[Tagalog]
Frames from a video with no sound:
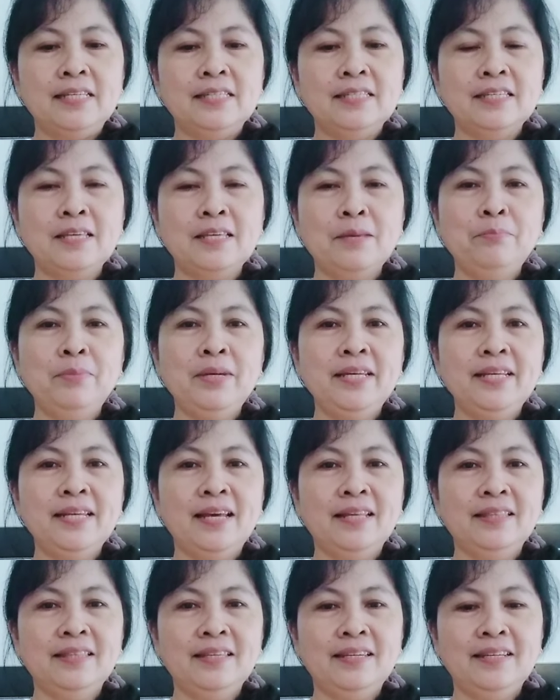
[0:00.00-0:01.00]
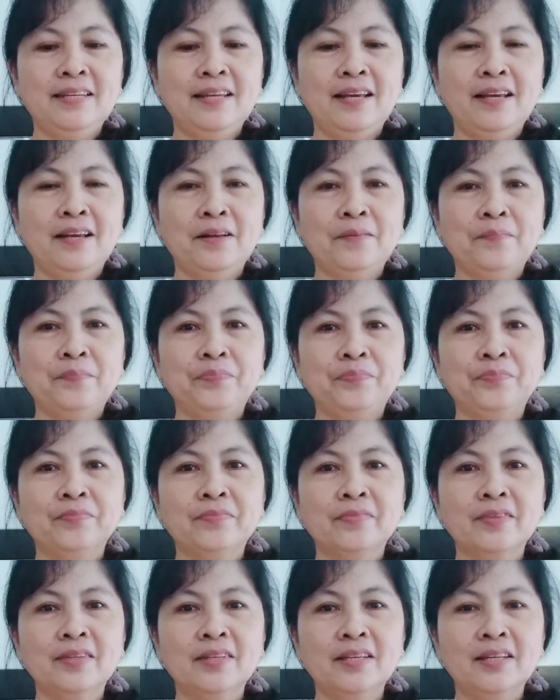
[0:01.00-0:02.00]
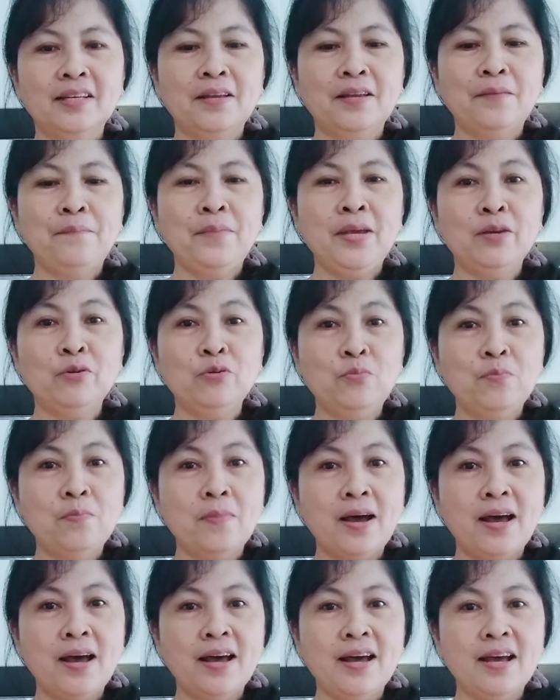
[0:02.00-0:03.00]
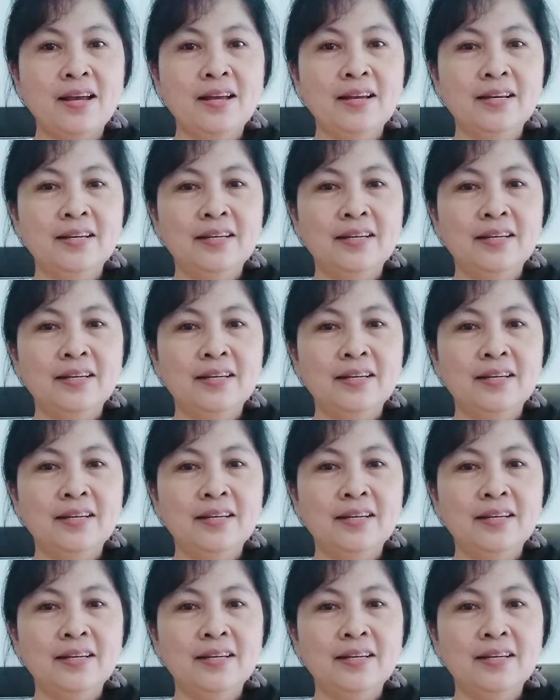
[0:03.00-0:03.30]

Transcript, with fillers: sasabihin natin na meron ba?